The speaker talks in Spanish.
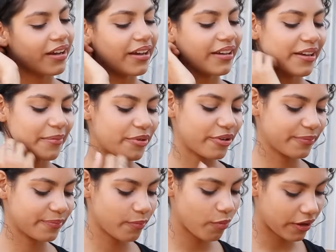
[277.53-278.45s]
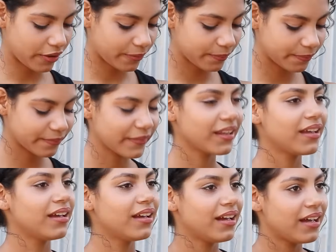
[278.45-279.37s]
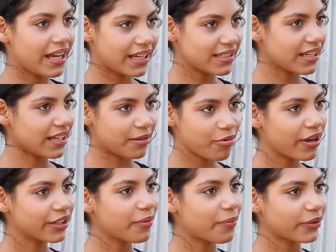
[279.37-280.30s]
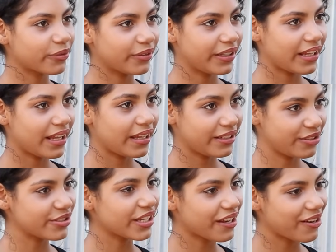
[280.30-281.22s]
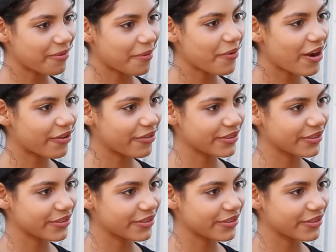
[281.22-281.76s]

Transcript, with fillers: Ay, amor, bueno. Hay que seguir buscando oportunidades. Yo sé que lo vamos a